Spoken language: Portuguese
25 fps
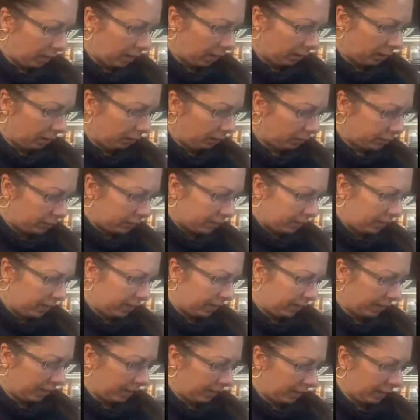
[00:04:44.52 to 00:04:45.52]
Aqui você
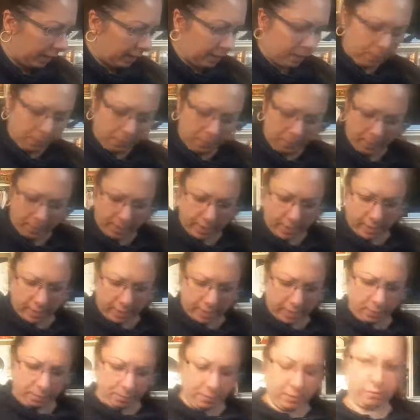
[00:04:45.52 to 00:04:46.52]
agrega
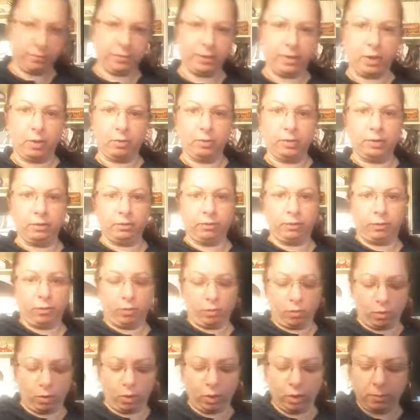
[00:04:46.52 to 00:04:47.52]
bem para ficar
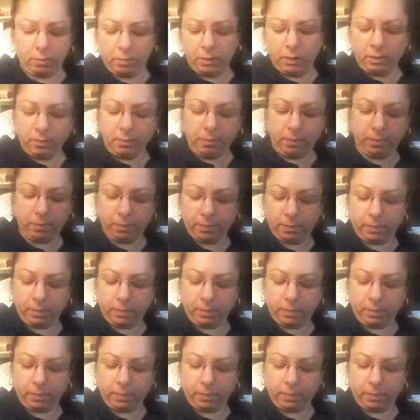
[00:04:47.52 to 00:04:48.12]
uniforme.